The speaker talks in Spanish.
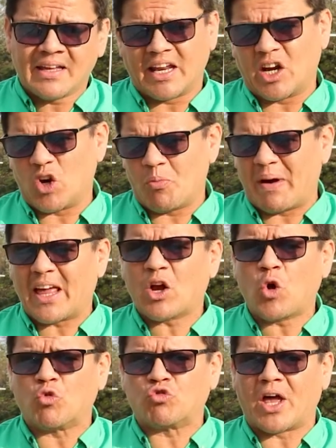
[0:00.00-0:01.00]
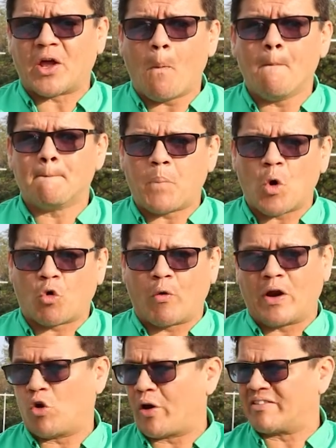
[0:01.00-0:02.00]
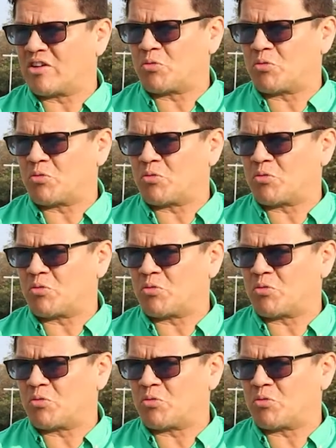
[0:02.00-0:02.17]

quienes nos van a contar un poco de lo que se